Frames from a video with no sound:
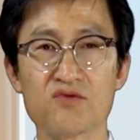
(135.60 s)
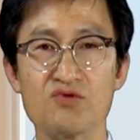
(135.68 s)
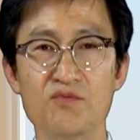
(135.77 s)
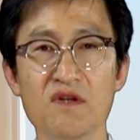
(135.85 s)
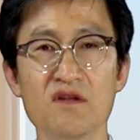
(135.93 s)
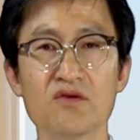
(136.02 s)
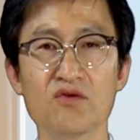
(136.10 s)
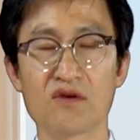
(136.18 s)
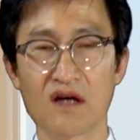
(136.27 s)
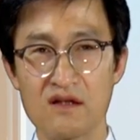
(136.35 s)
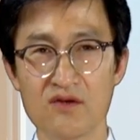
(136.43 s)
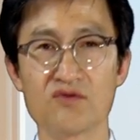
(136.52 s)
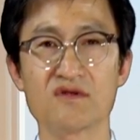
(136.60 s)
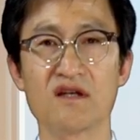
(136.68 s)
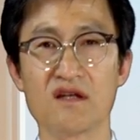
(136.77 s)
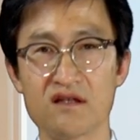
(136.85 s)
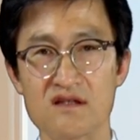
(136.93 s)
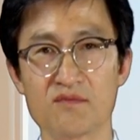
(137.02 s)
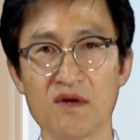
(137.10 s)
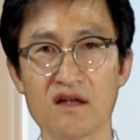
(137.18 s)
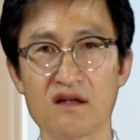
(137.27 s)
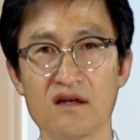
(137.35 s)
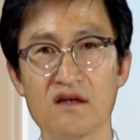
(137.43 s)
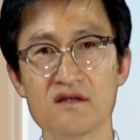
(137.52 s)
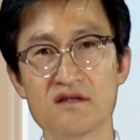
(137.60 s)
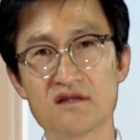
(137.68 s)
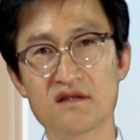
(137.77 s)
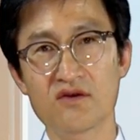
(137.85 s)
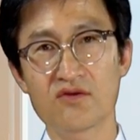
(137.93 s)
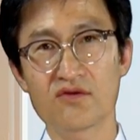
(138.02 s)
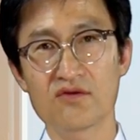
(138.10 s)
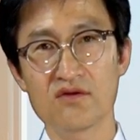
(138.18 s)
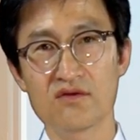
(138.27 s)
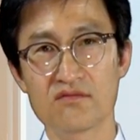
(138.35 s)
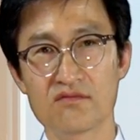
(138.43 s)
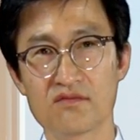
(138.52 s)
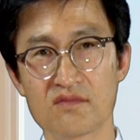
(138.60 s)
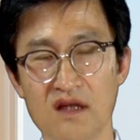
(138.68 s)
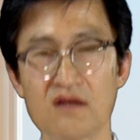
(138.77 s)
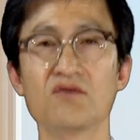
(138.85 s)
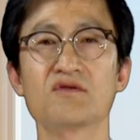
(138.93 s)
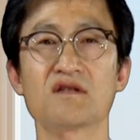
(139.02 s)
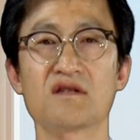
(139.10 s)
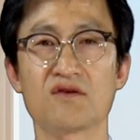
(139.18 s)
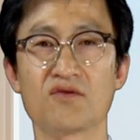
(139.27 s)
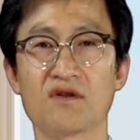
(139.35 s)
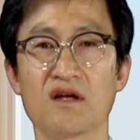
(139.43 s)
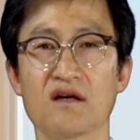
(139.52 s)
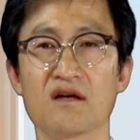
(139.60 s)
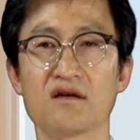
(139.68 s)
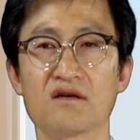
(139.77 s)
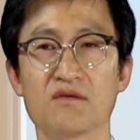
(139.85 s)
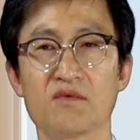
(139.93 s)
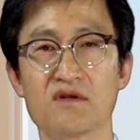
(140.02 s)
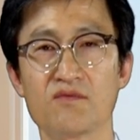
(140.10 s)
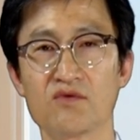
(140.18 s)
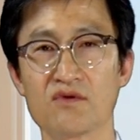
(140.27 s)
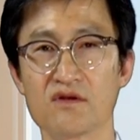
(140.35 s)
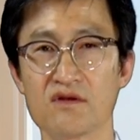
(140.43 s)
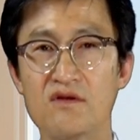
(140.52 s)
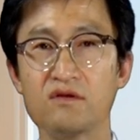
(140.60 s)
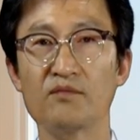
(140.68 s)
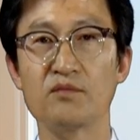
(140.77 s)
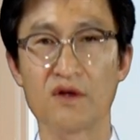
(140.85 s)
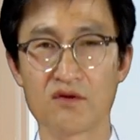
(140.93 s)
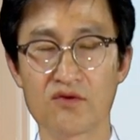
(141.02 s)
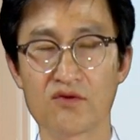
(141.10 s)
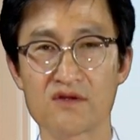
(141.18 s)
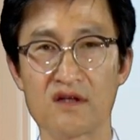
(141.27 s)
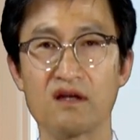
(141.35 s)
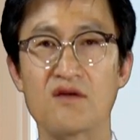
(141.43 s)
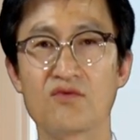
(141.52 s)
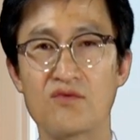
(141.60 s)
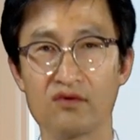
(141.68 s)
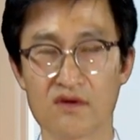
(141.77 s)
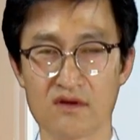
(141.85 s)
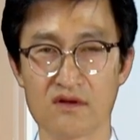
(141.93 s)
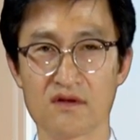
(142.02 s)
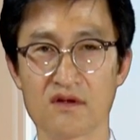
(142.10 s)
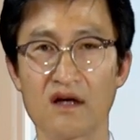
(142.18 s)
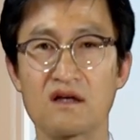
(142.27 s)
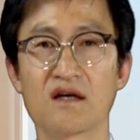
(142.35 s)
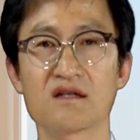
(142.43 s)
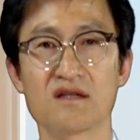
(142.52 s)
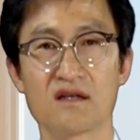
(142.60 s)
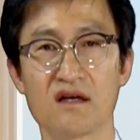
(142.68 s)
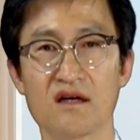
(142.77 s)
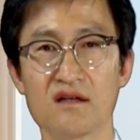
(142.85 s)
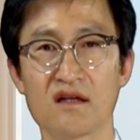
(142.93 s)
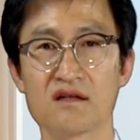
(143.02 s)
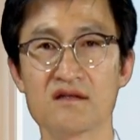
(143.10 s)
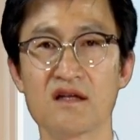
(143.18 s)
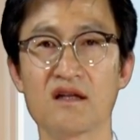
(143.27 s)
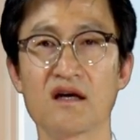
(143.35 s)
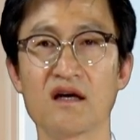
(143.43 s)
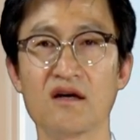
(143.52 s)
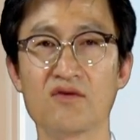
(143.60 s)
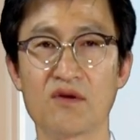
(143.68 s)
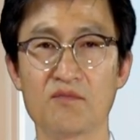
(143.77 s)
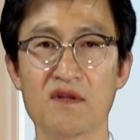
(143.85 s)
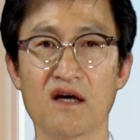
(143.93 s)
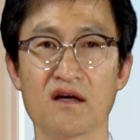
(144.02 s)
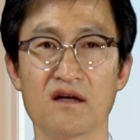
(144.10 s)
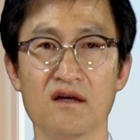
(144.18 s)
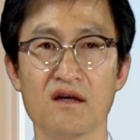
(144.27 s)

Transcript: 주민등록은 같은 곳에 되어 있지만 실제로는 다른 곳에 살고 있다. 그러면 이분들은 별도 세대, 음, 각각 세대 다른 세대가 됩니다.